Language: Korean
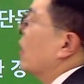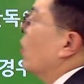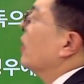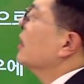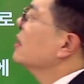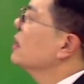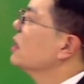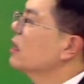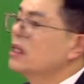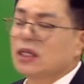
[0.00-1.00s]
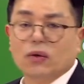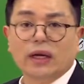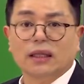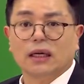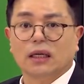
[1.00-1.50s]
거래 당사자 간에
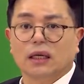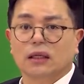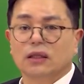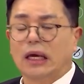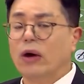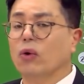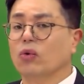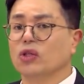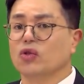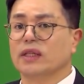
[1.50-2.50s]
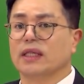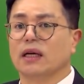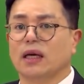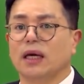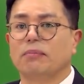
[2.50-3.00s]
직거래했다는 얘기는 개업공인중개사가
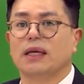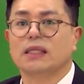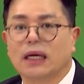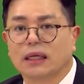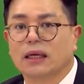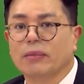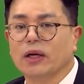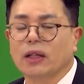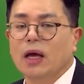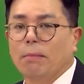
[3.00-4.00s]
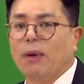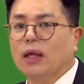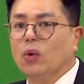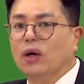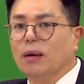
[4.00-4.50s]
개입되지 않았다면
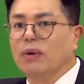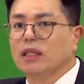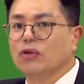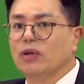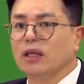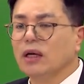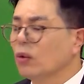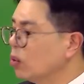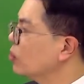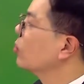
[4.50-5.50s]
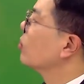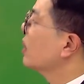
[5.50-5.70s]
매도인과 매수인이 공동으로